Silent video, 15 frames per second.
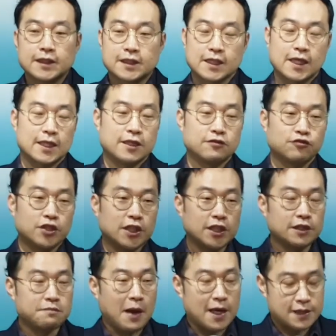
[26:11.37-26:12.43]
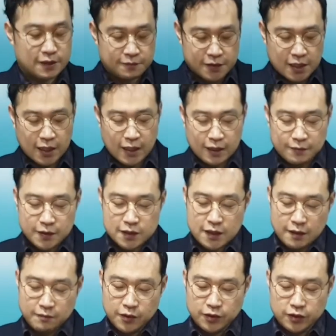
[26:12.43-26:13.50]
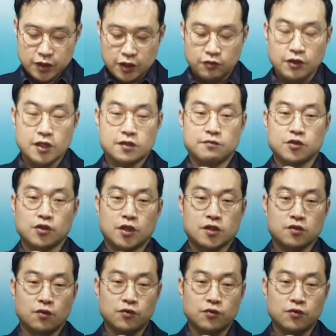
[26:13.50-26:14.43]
이 시간에 우리 이 말씀 생각하면서 한번 기도했으면 좋겠어요.